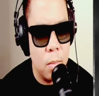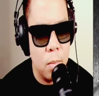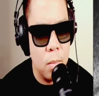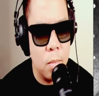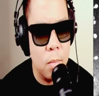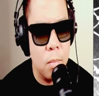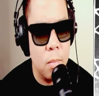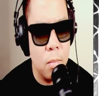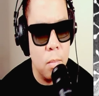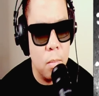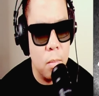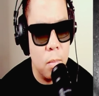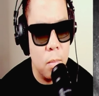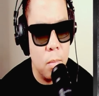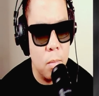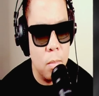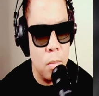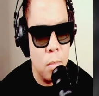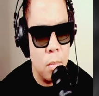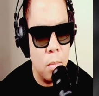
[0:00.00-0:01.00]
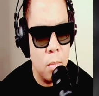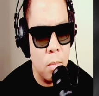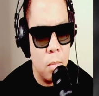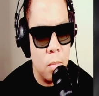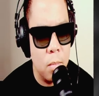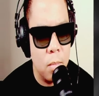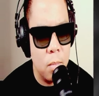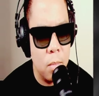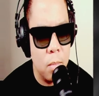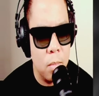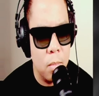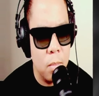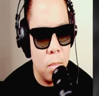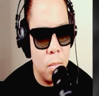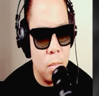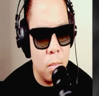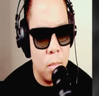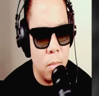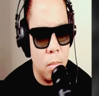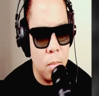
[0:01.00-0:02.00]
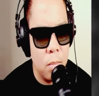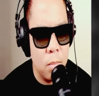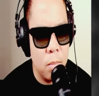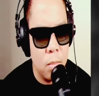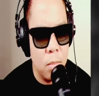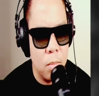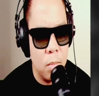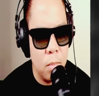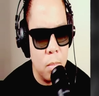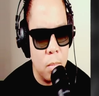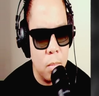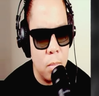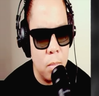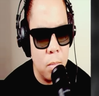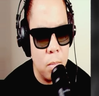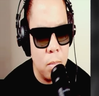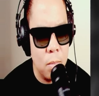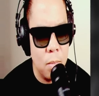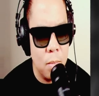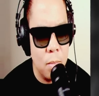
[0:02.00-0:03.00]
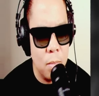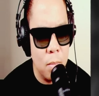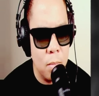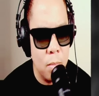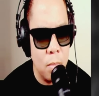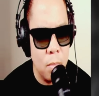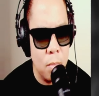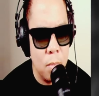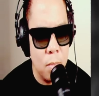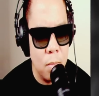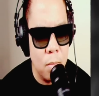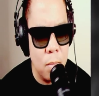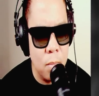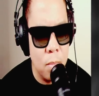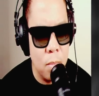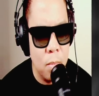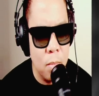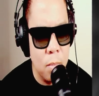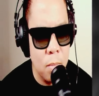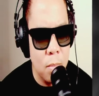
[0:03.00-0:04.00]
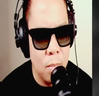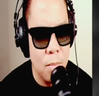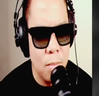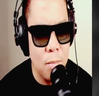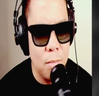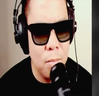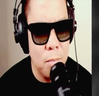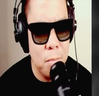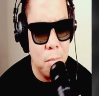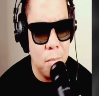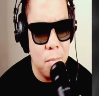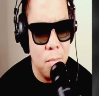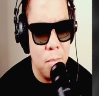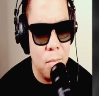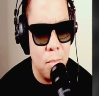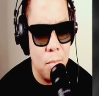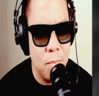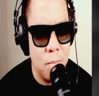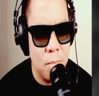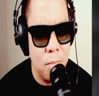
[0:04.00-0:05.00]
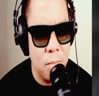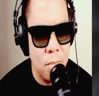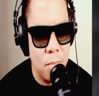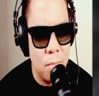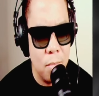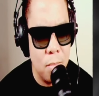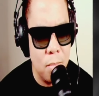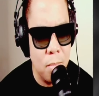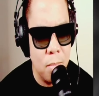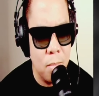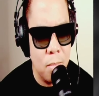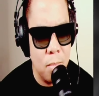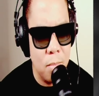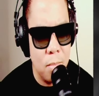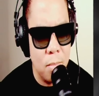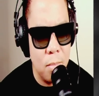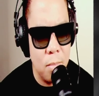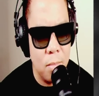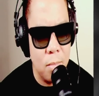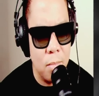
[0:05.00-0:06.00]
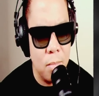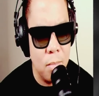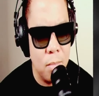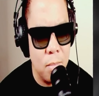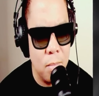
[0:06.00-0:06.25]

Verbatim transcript: Isang alien artifact na naiwan sa ilalim ng karagatan? Mm-hmm. O isang uri ng